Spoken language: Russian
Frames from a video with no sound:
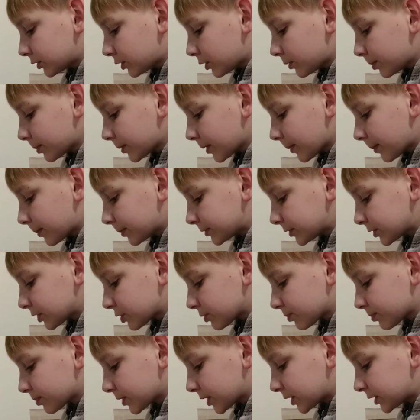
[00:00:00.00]
робко
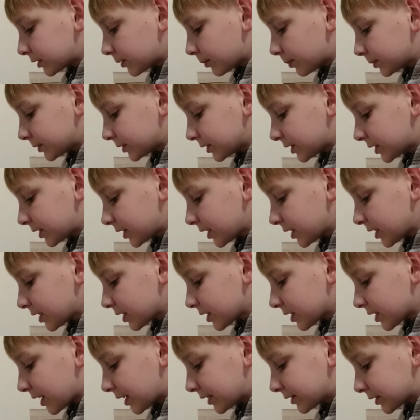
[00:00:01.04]
прошептала «Простите,
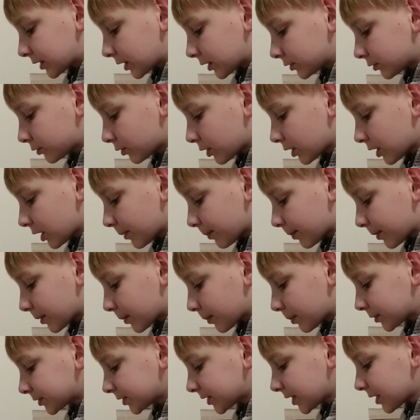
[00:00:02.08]
сэр». Кролик
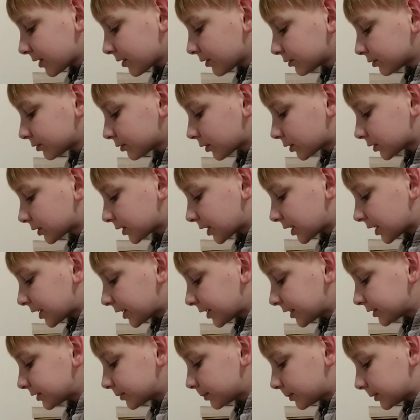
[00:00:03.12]
подпрыгнул,
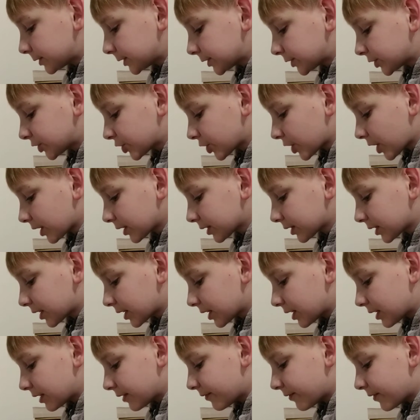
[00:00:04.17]
ронил перчатки
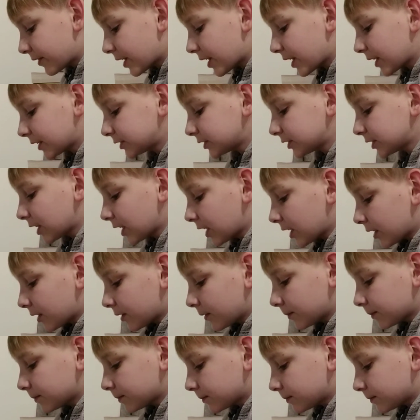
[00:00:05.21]
и веер,
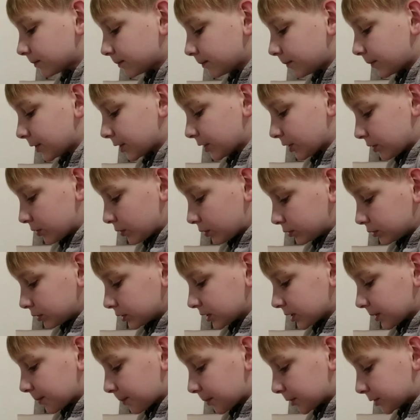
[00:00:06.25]

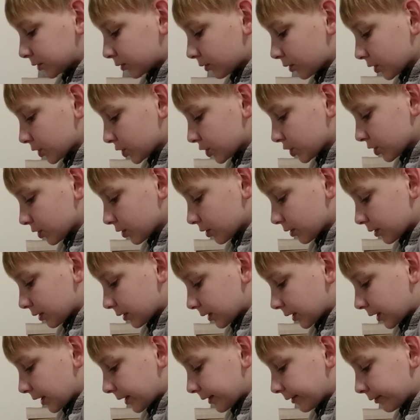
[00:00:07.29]
метнулся прочь
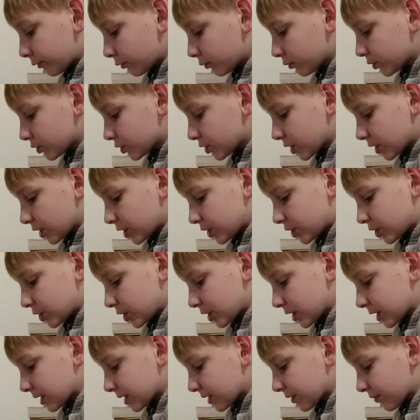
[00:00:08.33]
и тут же
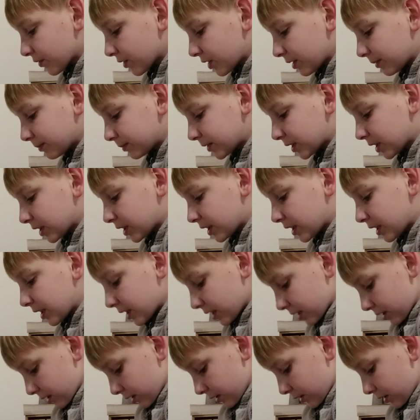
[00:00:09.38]
исчез в
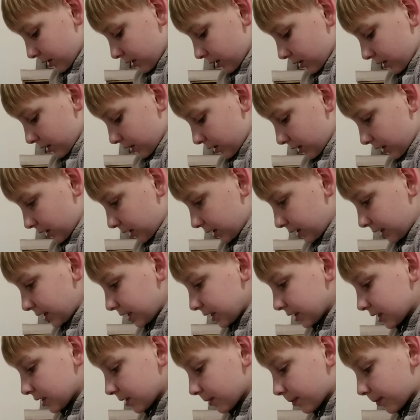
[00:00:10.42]
темноте.
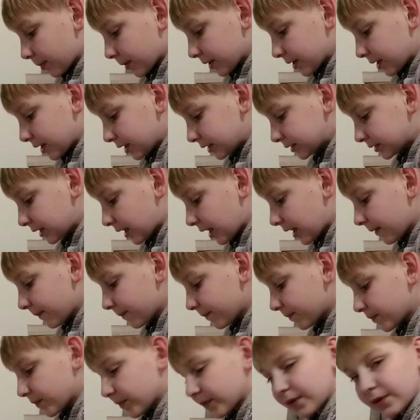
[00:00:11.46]
Алиса подняла
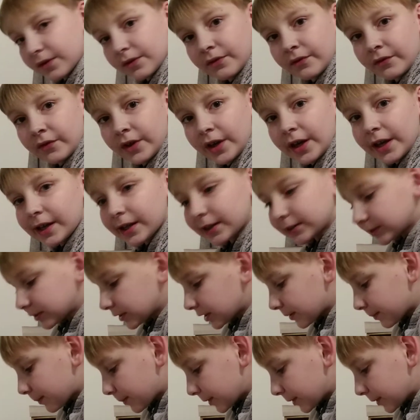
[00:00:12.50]
веер и